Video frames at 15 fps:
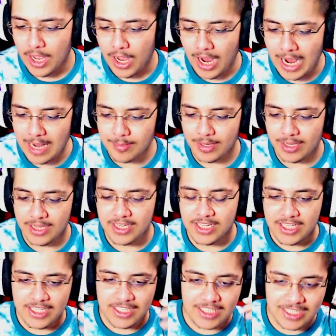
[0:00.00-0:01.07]
Abi
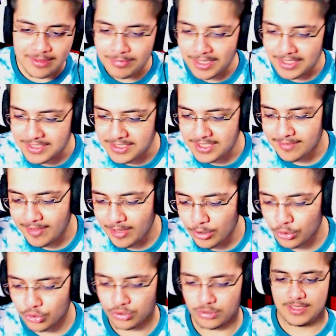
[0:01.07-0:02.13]
kitboxer'ı
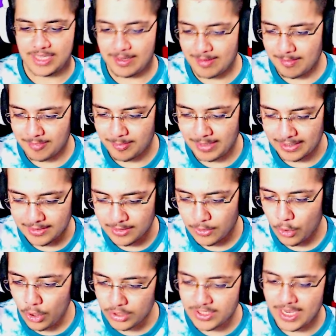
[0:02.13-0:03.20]
veriyorsun tamam mı bak
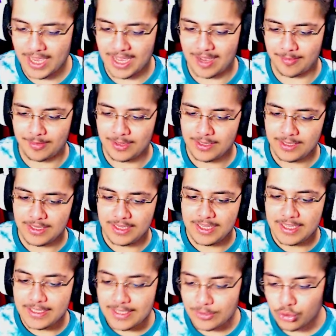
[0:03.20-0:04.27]
okey abi.
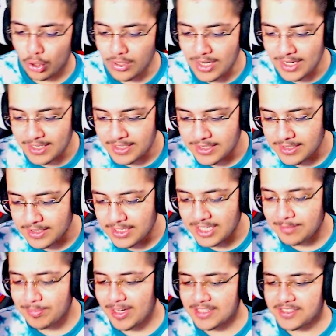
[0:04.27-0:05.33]
E sonra
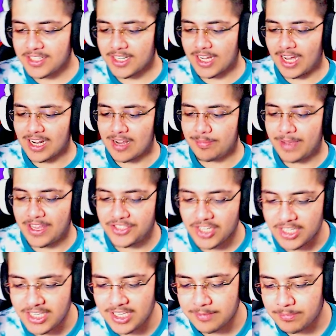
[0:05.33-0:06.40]
kitboxer kara
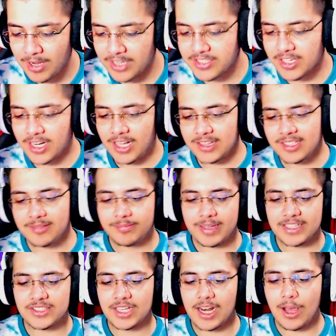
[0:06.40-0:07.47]
pençe kitboxer altın
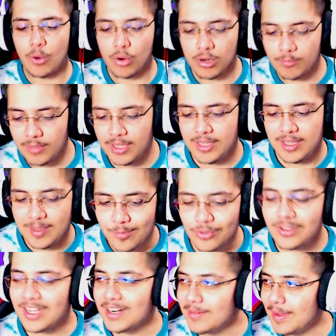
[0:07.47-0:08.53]
pençe. La oğlum
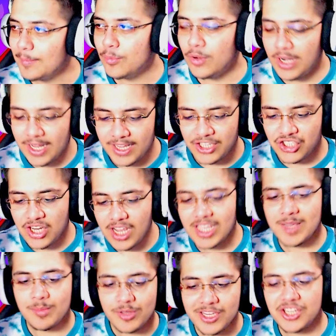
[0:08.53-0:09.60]
bunları ben böyle şey
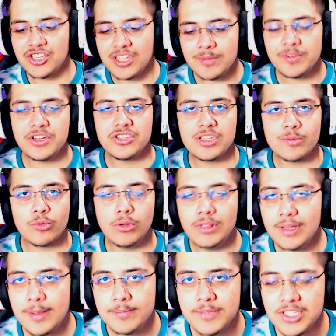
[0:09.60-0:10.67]
gibi değiştirip değiştirip
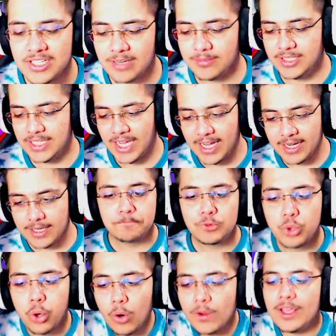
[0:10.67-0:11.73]
kullanmayacağım ki yani
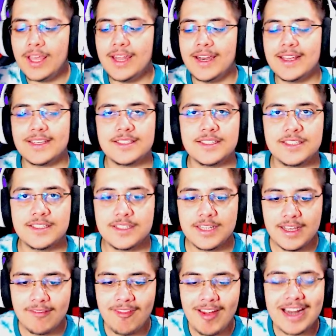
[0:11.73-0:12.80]
çok gereksiz.
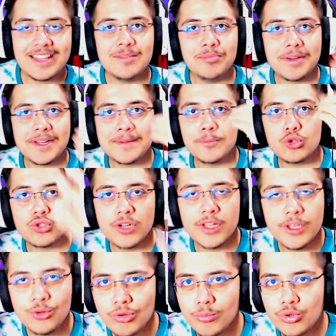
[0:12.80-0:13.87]
Verdiğim para boşuna
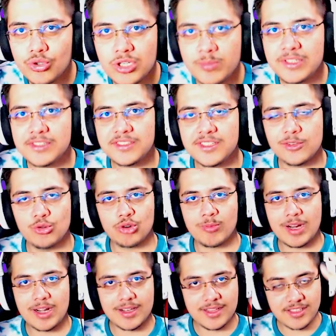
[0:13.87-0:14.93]
gidiyormuş gibi hissediyorum
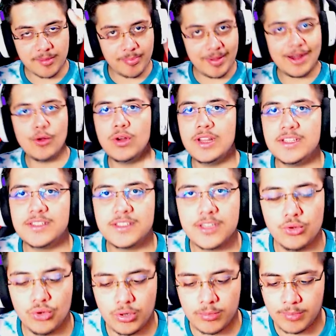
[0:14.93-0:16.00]
arkadaşlar. Ben öyle
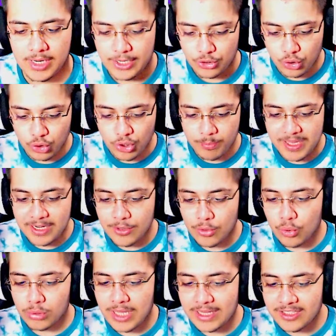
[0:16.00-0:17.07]
hissediyorum. Çünkü birini
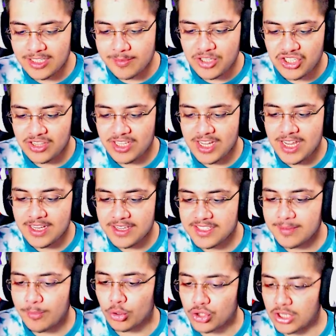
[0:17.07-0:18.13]
kullandığım için diğer
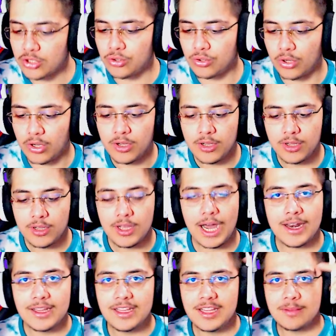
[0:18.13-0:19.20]
ikisi boşa gidiyor.
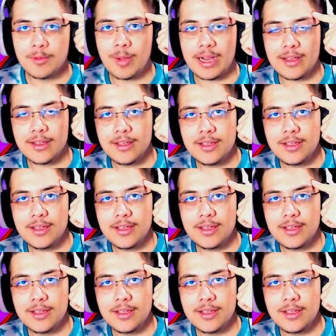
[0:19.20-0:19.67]
Anladın mı bak?